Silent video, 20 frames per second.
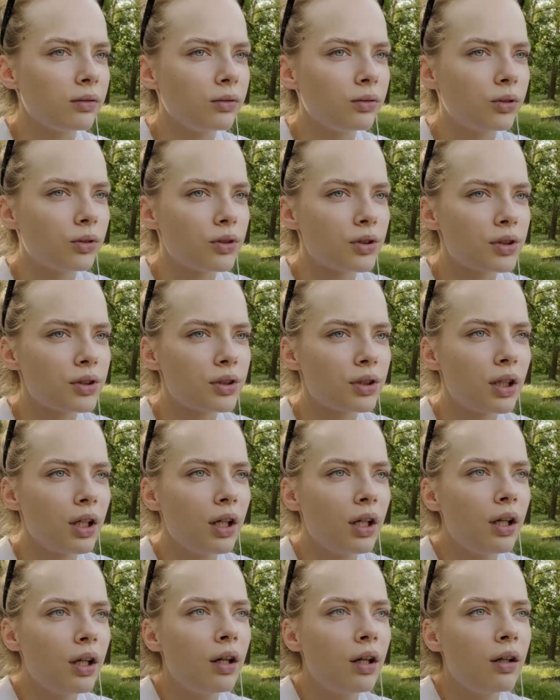Ну, то есть
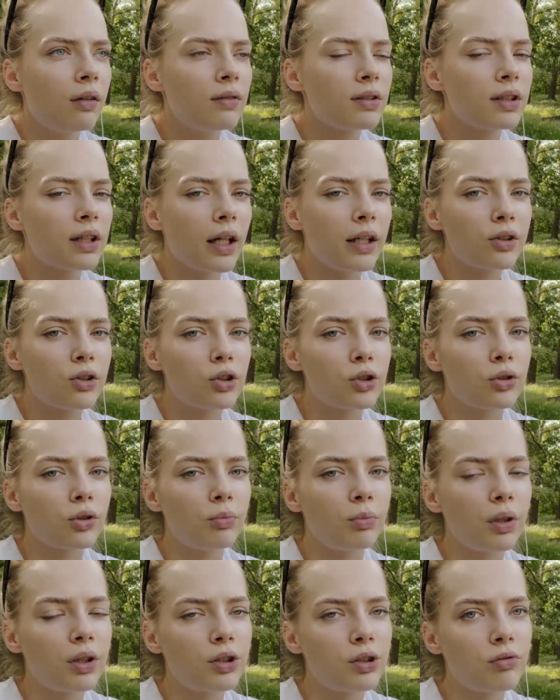вы знаете, что
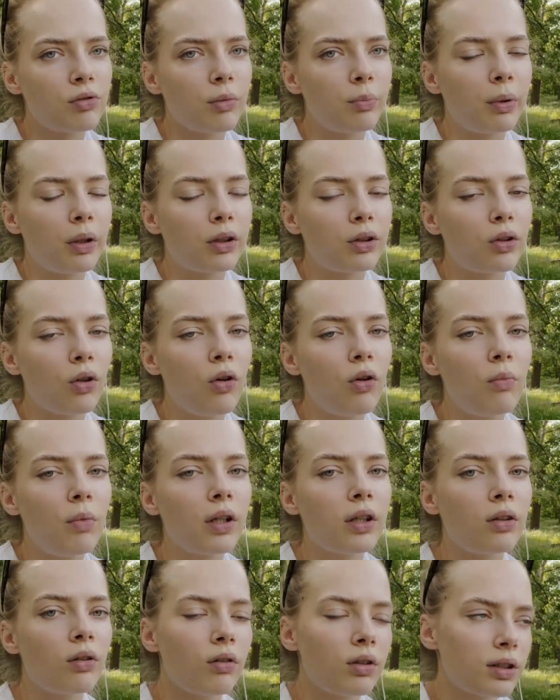бежевое пальто
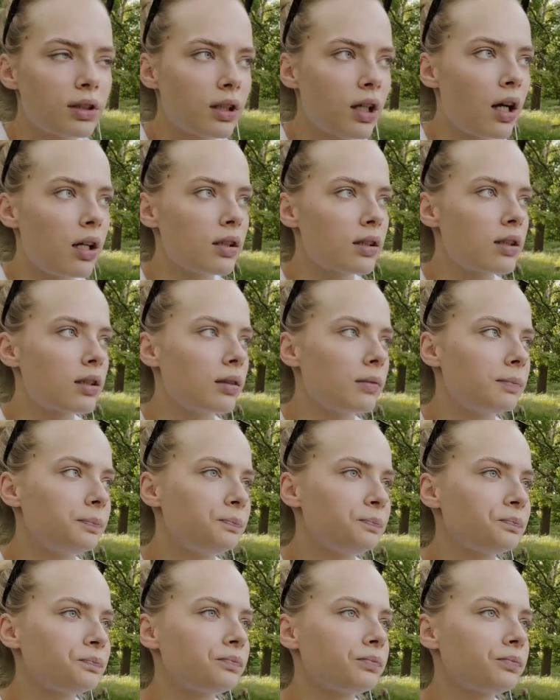мое с калцем,